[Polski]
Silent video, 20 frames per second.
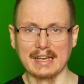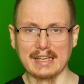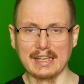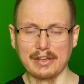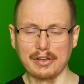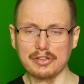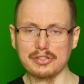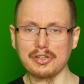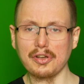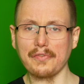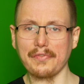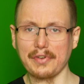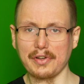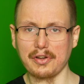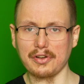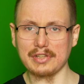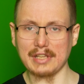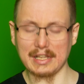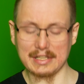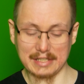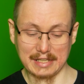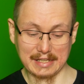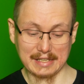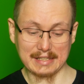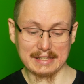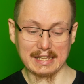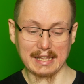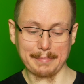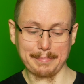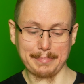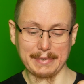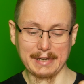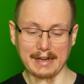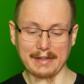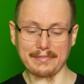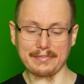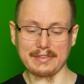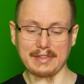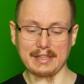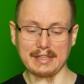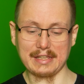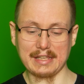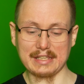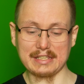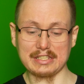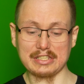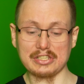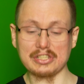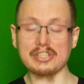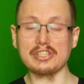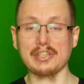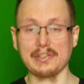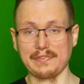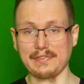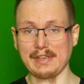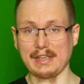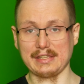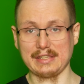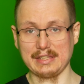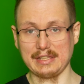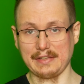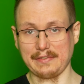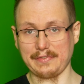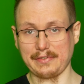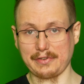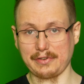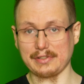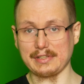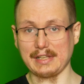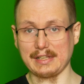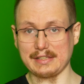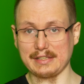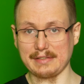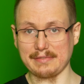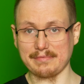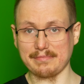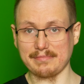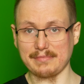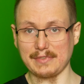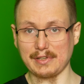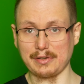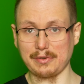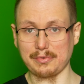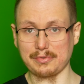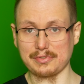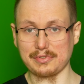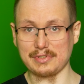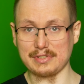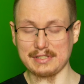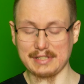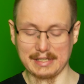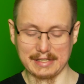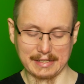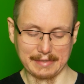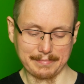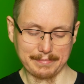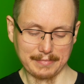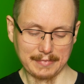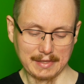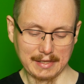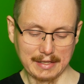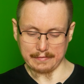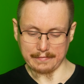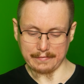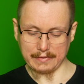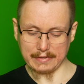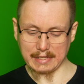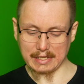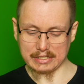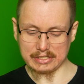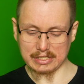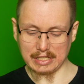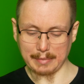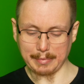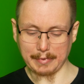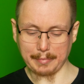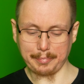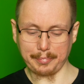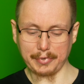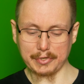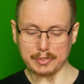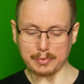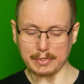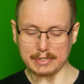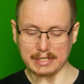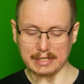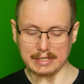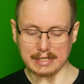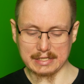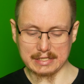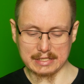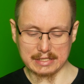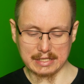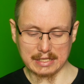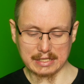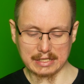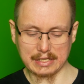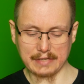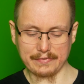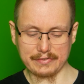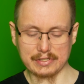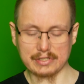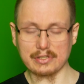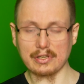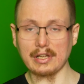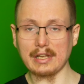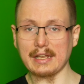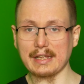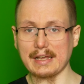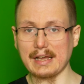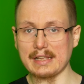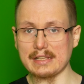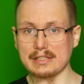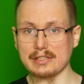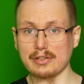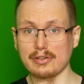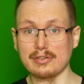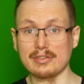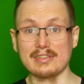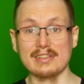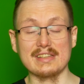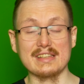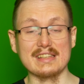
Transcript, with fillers: tak, jak chodzi o wykonanie, naprawdę jest świetne wykonanie tego urządzenia. Widać, że naprawdę podłocone styki, wszystko elegancko.